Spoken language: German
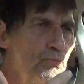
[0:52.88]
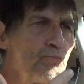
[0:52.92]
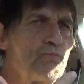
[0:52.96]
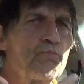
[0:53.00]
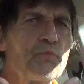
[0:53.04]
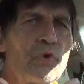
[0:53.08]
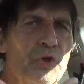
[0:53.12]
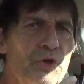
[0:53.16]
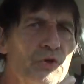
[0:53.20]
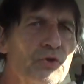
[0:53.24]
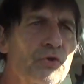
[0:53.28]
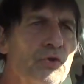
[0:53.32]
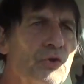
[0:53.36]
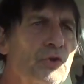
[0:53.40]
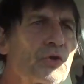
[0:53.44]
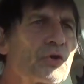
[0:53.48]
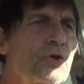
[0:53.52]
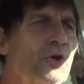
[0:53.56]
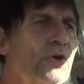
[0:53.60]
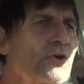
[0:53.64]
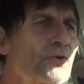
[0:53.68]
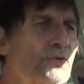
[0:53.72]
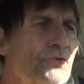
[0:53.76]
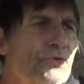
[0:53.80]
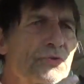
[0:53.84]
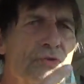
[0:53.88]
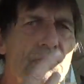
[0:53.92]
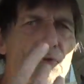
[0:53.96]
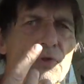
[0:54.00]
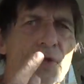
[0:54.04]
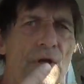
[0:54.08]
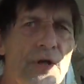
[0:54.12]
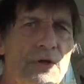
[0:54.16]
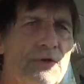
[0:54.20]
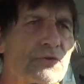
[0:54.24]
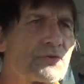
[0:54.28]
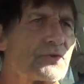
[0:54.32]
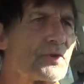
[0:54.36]
Wichtig ist
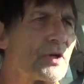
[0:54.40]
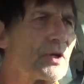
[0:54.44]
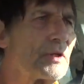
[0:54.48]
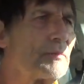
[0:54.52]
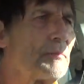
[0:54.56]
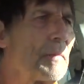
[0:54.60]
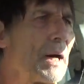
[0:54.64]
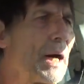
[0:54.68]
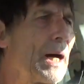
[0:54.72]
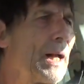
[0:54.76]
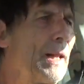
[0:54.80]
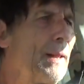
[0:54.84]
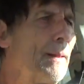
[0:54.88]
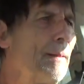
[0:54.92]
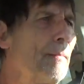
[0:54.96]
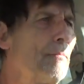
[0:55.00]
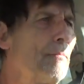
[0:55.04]
zunächst einmal,